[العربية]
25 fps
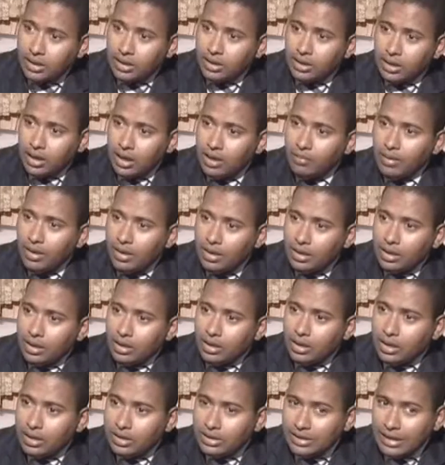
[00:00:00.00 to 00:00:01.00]
رغم
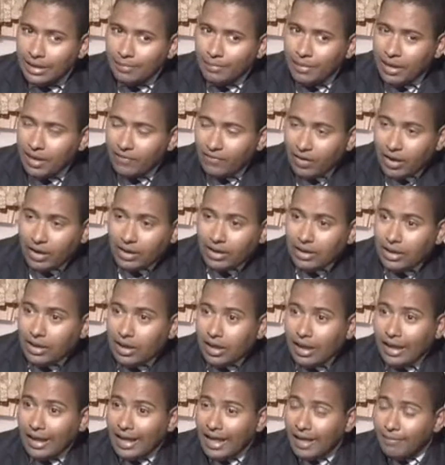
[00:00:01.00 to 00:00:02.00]
ان الطبيعه في
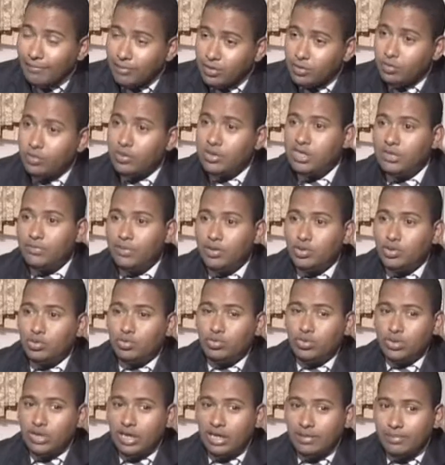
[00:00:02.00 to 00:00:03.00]
الحقيقه قامت بواجبها
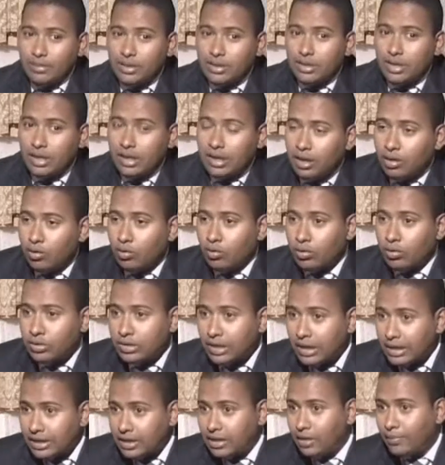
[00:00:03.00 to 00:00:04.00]
تجاه المنطقه
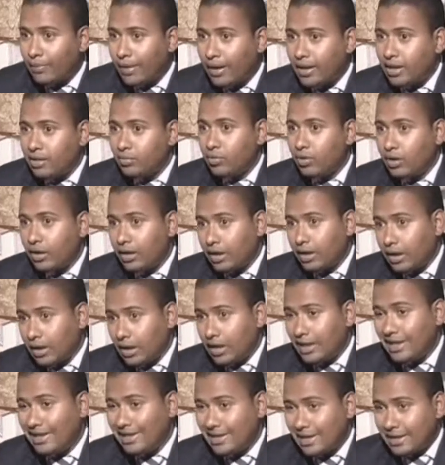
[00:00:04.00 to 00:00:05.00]
وعطاتنا بعض
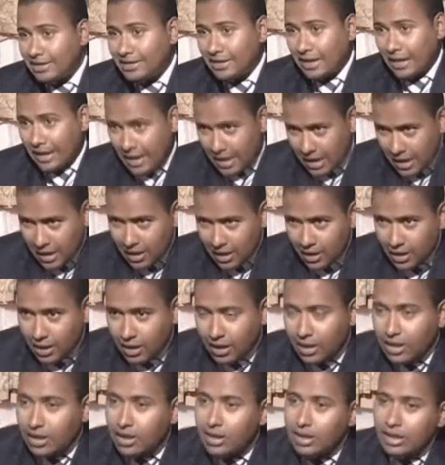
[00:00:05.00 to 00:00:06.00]
المؤهلات اللي
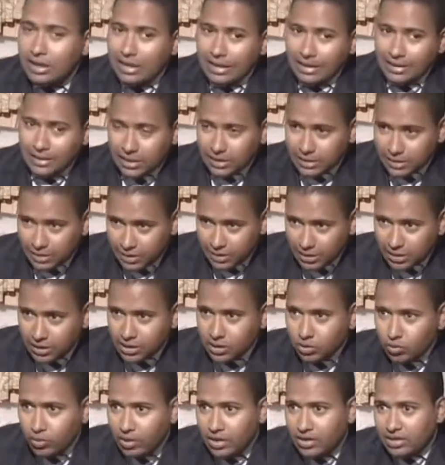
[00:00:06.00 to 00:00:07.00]
كتاهلنا
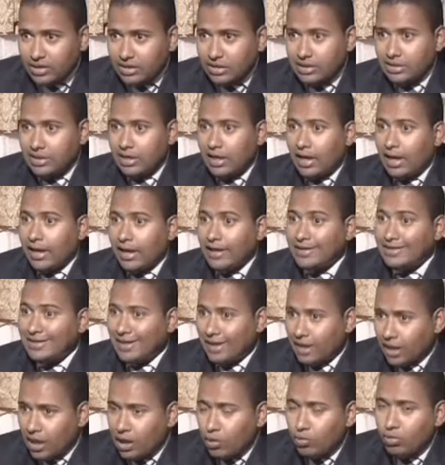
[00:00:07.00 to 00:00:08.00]
لتاسيس واحد السياحه
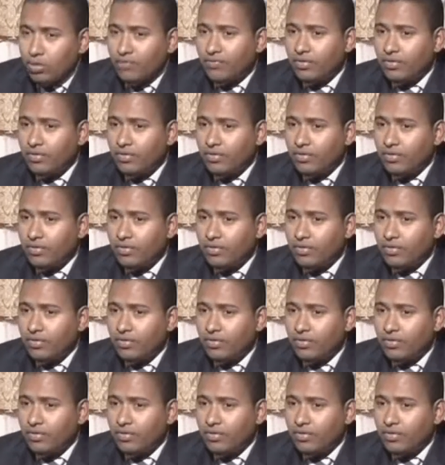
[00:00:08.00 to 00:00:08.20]
صحراويه في